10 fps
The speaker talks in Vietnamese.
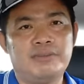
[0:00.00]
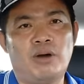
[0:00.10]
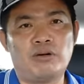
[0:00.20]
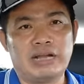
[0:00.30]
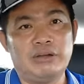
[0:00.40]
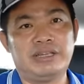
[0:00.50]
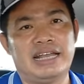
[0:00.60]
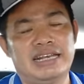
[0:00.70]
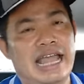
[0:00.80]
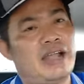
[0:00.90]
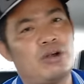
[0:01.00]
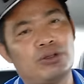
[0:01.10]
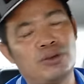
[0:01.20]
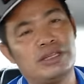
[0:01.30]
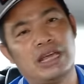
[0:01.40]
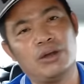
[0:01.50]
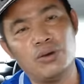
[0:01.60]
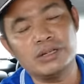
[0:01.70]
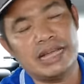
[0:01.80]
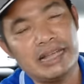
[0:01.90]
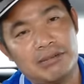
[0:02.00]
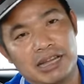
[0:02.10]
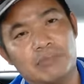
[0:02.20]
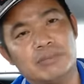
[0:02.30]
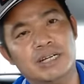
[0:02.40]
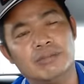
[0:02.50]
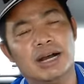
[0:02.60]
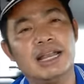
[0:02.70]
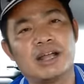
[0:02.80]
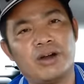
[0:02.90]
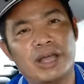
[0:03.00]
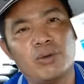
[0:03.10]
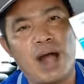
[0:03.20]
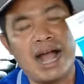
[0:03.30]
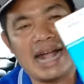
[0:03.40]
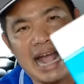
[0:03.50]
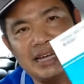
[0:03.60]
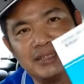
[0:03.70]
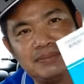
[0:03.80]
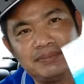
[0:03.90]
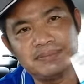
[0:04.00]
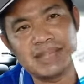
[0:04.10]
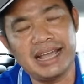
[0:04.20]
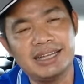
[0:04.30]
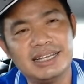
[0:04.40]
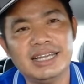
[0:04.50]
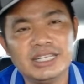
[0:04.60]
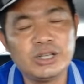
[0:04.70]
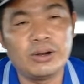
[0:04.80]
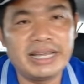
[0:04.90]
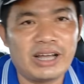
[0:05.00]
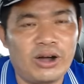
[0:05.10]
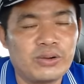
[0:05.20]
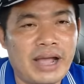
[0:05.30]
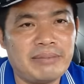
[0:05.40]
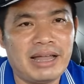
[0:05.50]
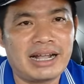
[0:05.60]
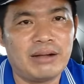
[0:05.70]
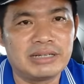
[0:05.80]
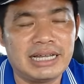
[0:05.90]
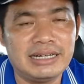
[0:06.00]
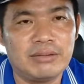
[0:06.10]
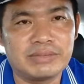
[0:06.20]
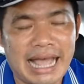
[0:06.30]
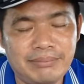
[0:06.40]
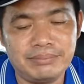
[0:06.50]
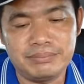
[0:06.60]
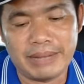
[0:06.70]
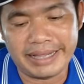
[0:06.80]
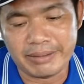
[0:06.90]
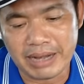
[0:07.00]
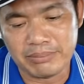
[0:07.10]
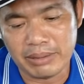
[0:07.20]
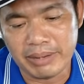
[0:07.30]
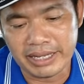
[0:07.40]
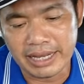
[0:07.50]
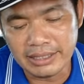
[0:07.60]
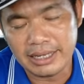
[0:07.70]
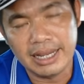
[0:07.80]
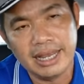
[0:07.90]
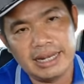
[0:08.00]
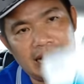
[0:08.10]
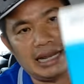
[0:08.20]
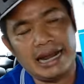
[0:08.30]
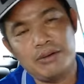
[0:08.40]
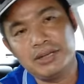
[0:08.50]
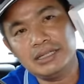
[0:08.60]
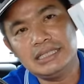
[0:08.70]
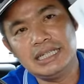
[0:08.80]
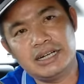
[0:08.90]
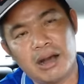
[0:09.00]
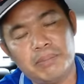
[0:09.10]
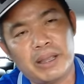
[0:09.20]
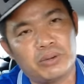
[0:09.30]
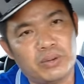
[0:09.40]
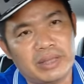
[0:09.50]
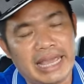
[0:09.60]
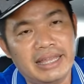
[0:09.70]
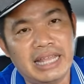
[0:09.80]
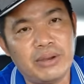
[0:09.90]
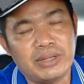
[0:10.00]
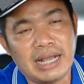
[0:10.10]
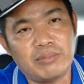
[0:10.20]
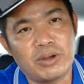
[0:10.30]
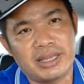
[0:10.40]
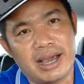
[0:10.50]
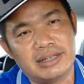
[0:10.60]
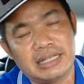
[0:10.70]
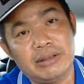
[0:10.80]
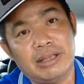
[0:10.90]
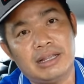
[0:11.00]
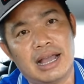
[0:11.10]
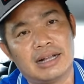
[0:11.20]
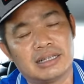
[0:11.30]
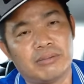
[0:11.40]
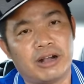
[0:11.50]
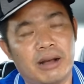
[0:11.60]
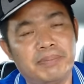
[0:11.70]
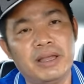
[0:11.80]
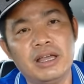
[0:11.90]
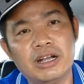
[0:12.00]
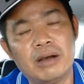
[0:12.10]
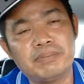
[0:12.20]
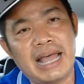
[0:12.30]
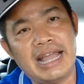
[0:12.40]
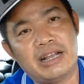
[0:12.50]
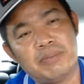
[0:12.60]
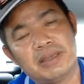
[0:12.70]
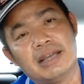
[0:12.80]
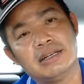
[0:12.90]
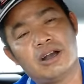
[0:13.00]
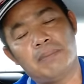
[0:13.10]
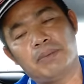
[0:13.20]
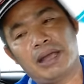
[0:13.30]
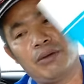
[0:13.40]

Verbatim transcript: một liệu trình này cô chú anh chị uống chỉ trong vòng 10 bữa là có hiệu quả ngay nha số điện thoại của em là 0908 785 779 này là đau nhức xương khớp nha cô chú anh chị thiếu chất bôi trơn thiếu chất nhờn trong khớp khớp tay khớp chân khớp kiểu